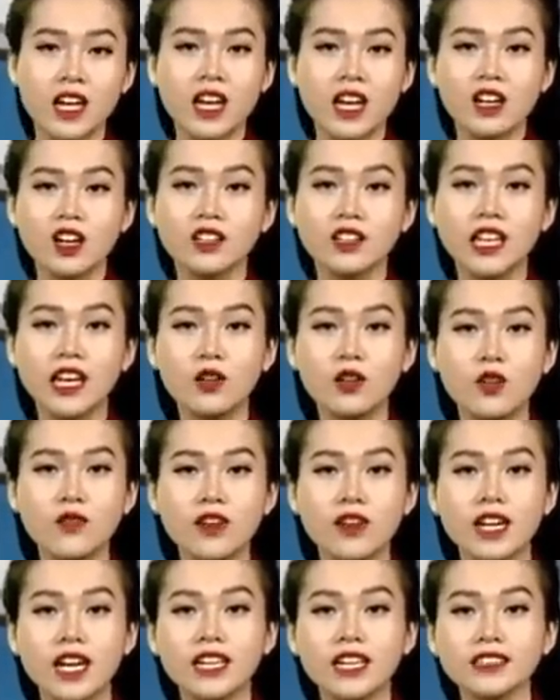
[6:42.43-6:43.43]
Còn tại khu
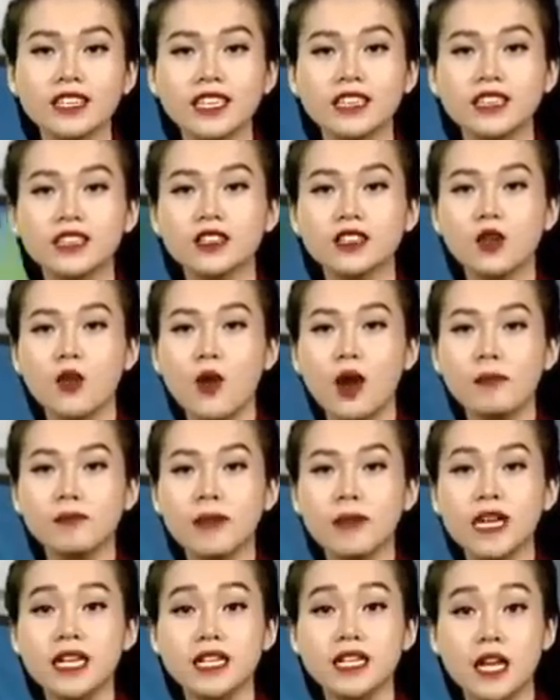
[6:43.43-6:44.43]
vực các tỉnh từ Quảng
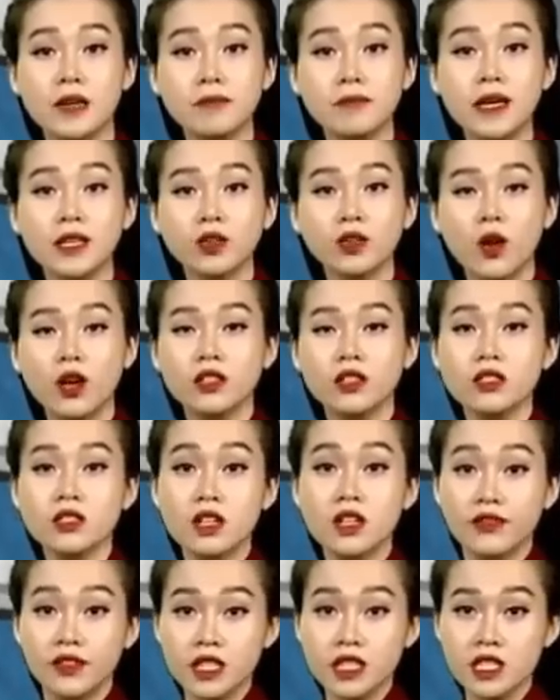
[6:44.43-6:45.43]
Bình đến Bình Thuận, do
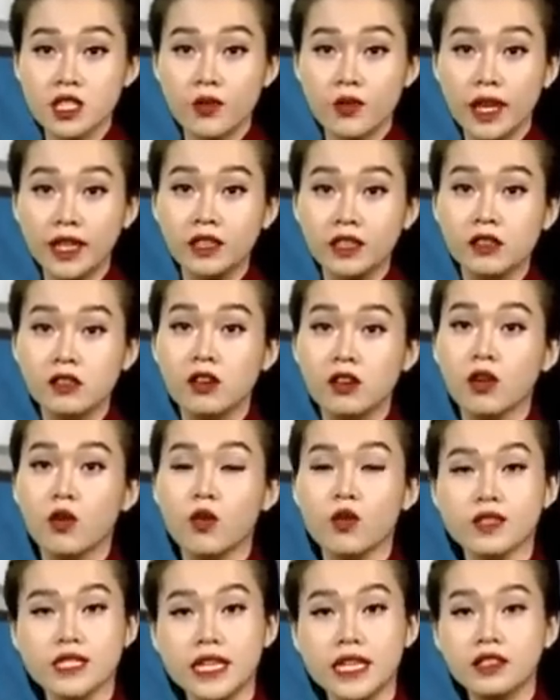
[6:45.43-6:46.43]
vẫn chịu ảnh hưởng của
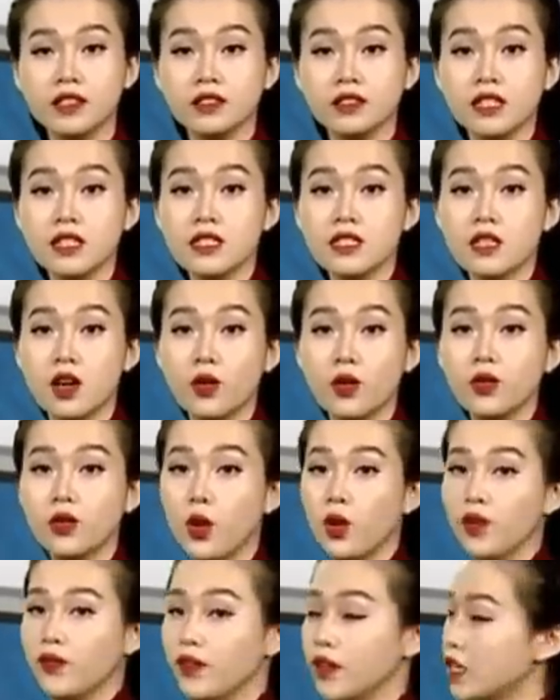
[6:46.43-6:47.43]
giải thời tiết xấu
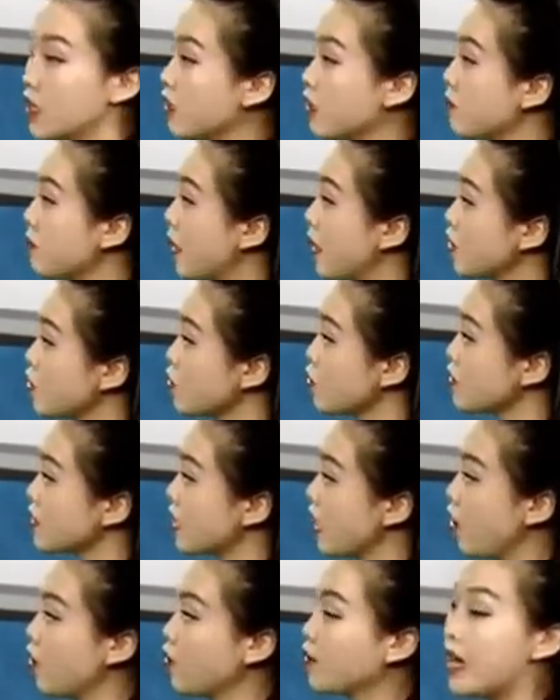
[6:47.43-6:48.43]
nối với cơn bão số
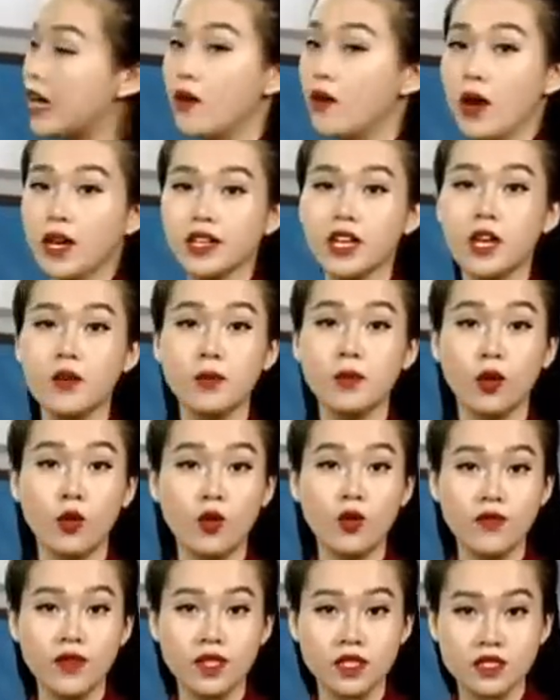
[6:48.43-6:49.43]
6 đang hoạt động ở khu vực